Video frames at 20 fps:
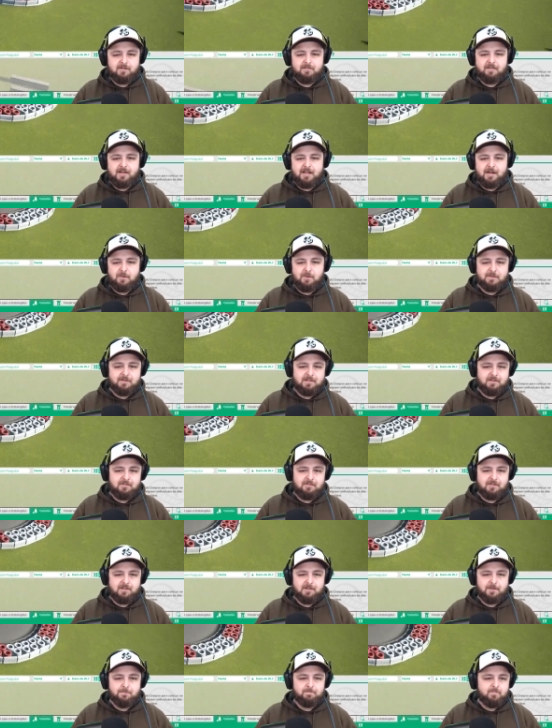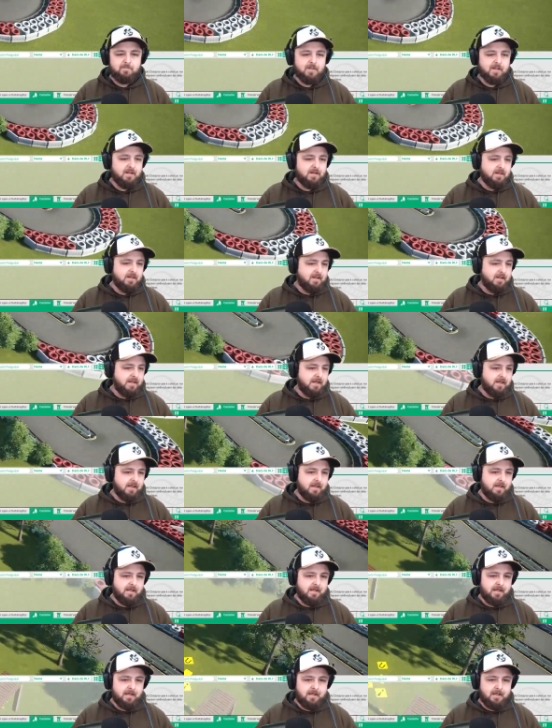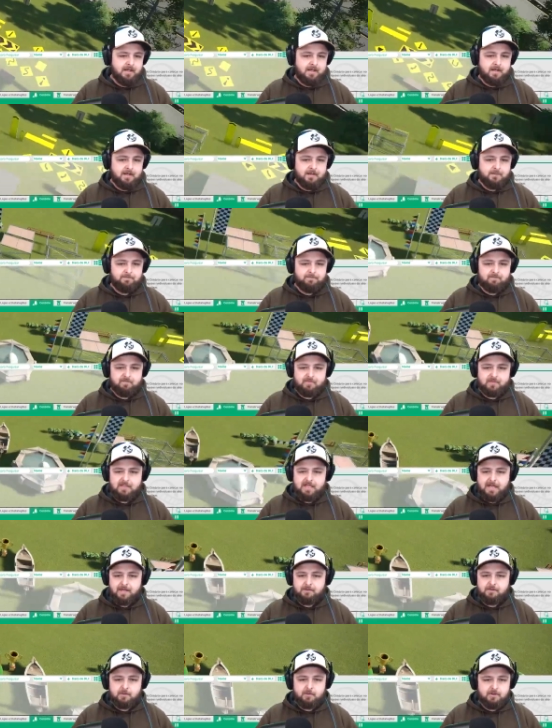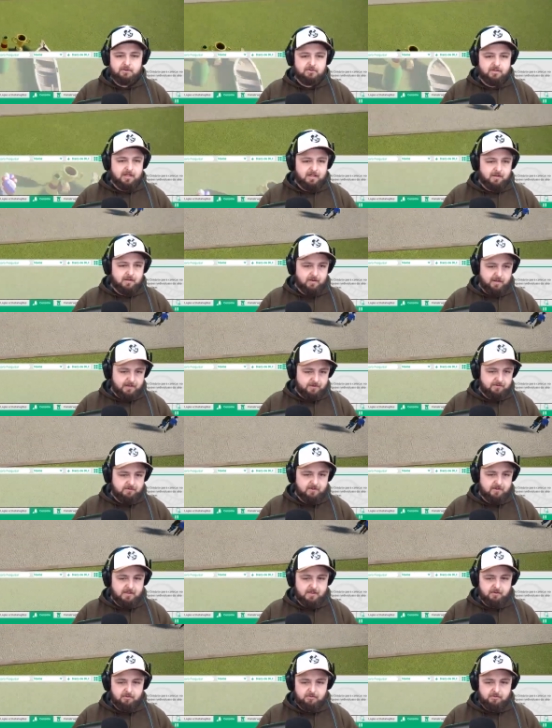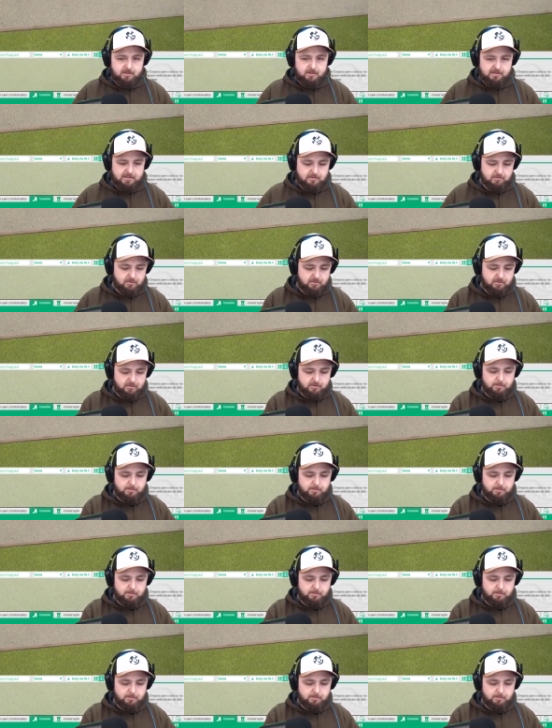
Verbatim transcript: vai acontecer. É. Tá, então acho que agora sim é isso aí, tá tudo